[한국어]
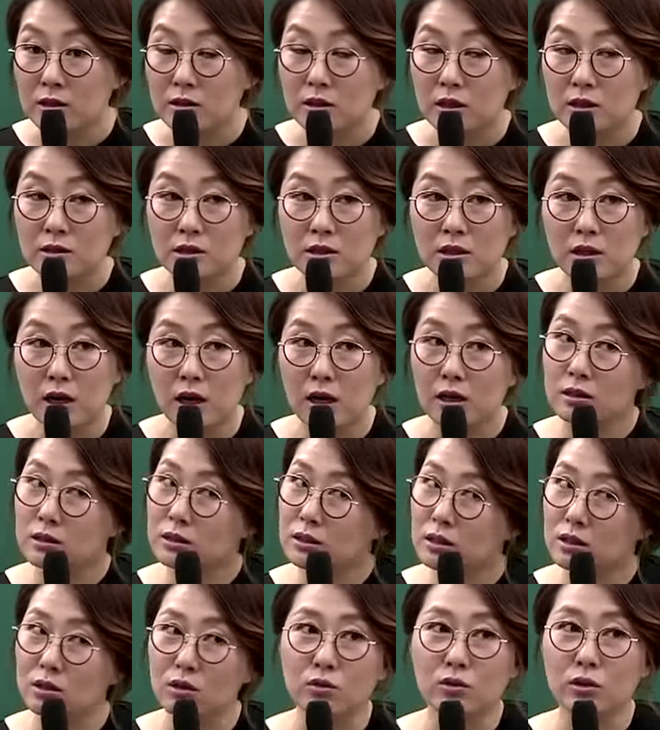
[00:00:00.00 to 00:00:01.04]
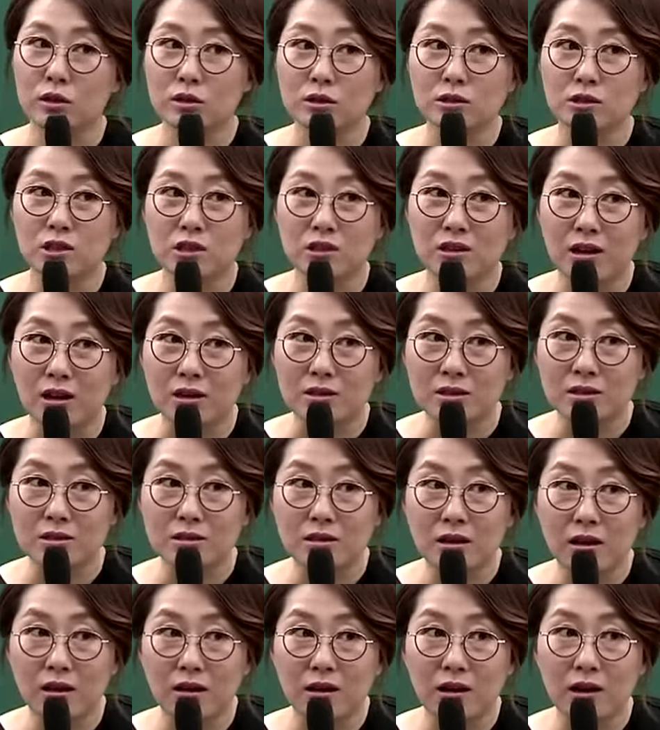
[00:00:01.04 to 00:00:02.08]
사실은 한글을 연구했던 책이
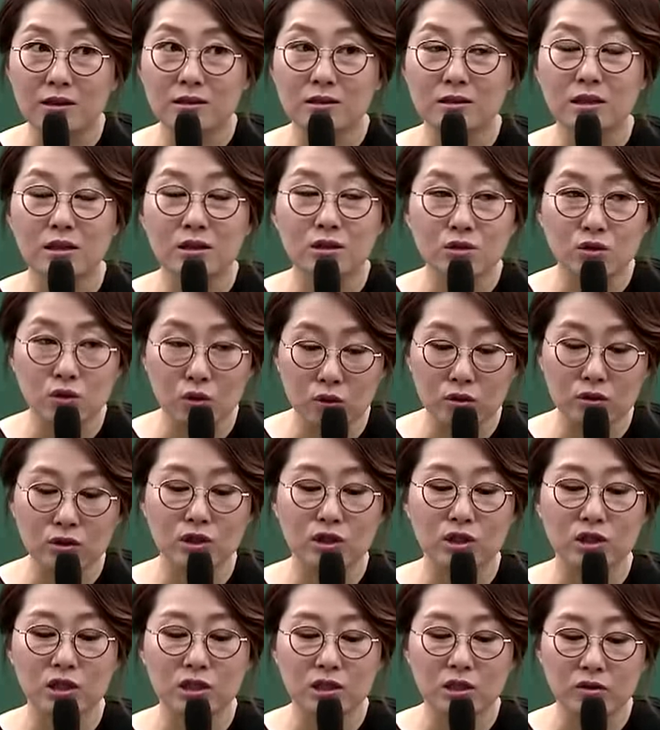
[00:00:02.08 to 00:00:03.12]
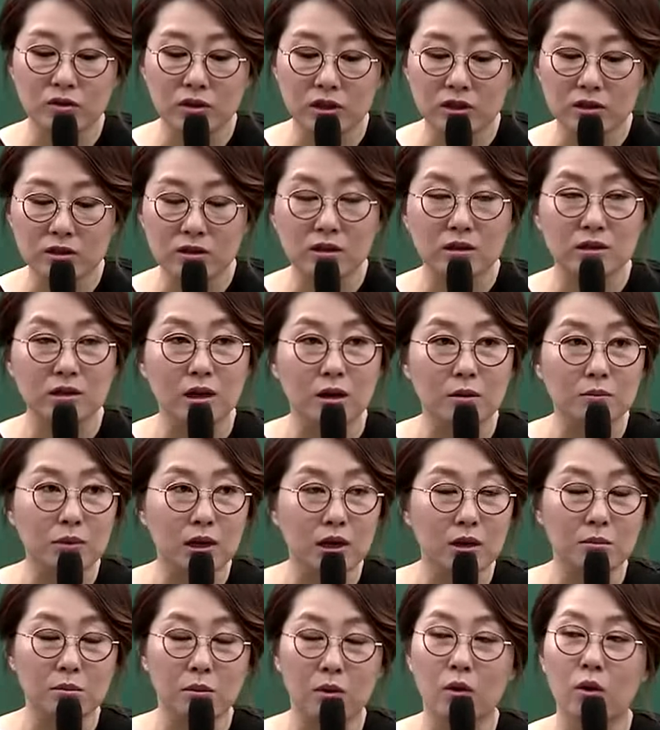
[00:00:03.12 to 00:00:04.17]
아닌데 한자를 교육시키기 위해서 그
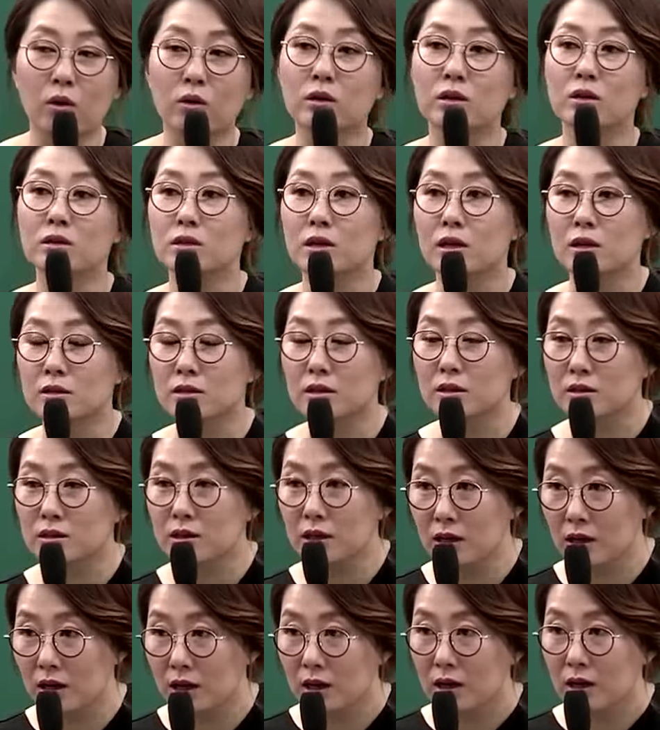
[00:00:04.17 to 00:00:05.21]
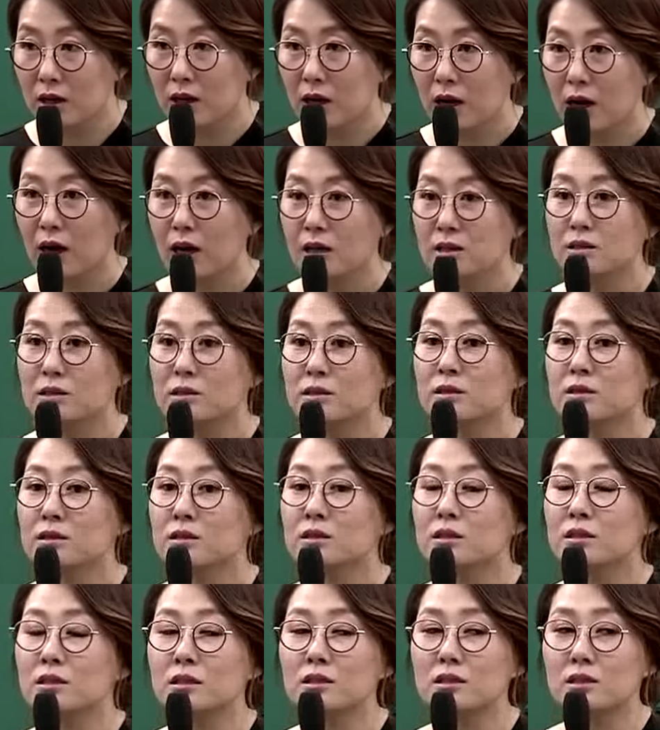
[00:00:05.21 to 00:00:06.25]
앞에 뭐를 달아놨다?
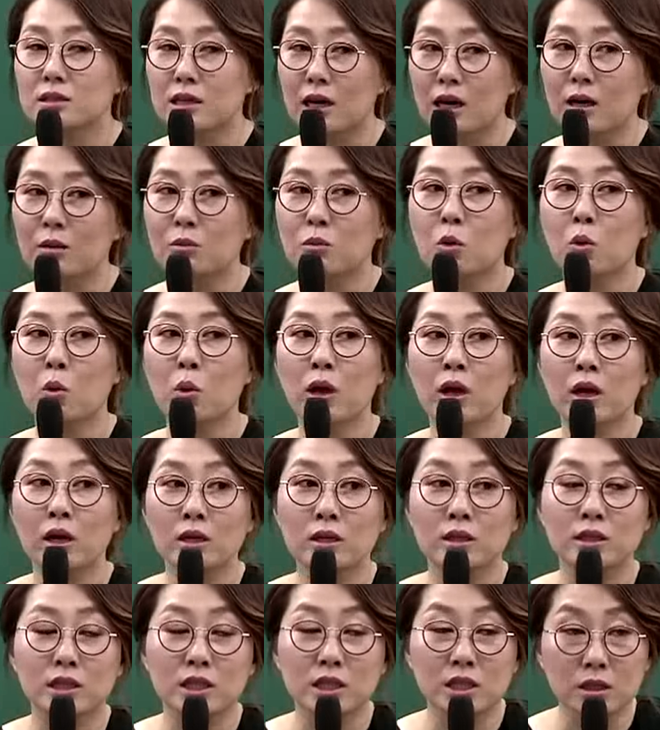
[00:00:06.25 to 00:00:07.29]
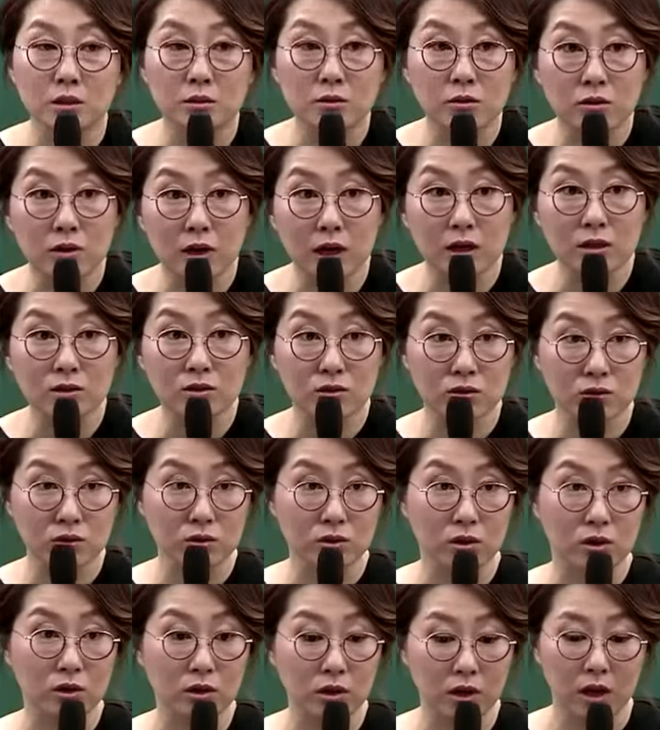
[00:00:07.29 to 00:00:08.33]
한글 자모의 이름과
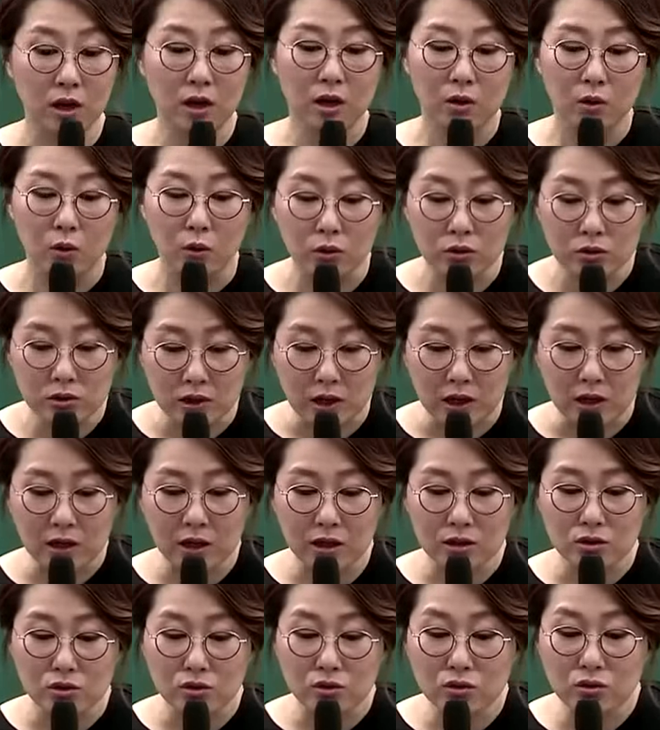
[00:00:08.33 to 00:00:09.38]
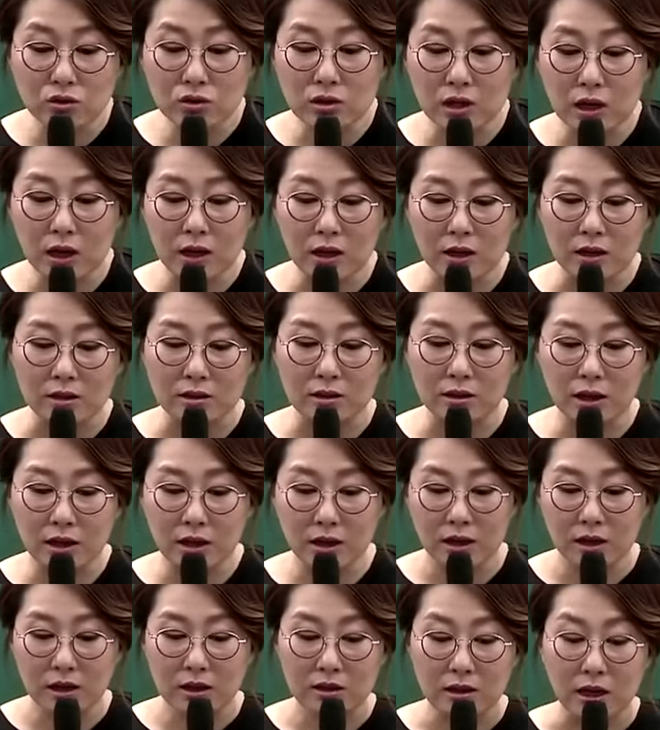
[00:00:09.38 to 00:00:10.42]
순서를 오늘과
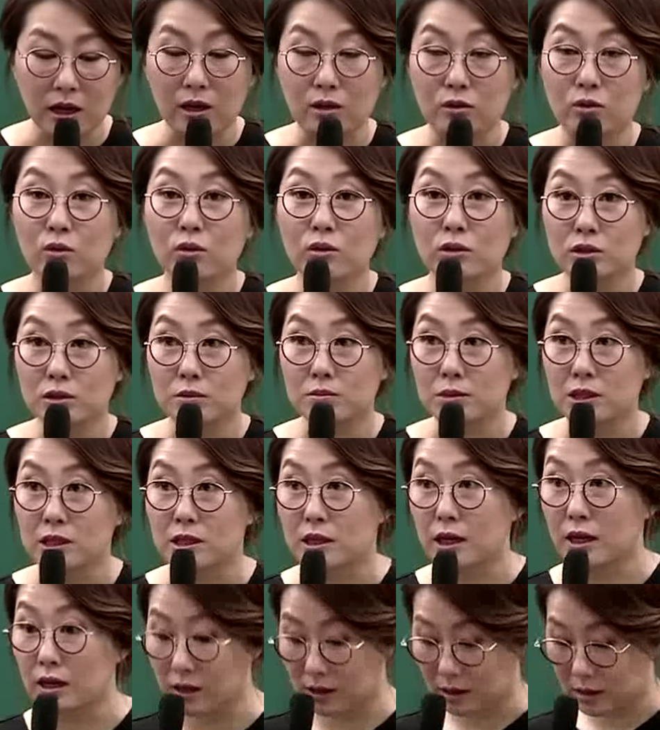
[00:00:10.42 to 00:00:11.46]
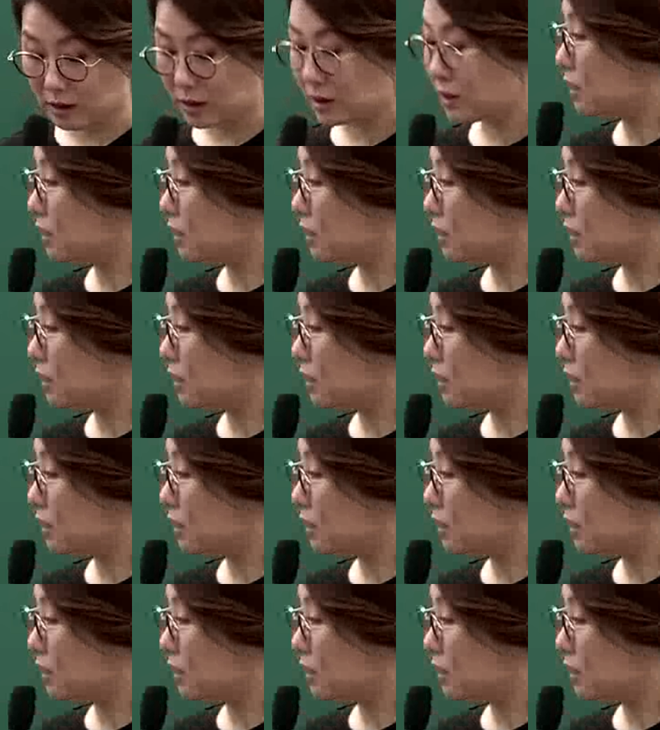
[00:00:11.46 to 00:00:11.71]
유사하게 달아놓은 것입니다.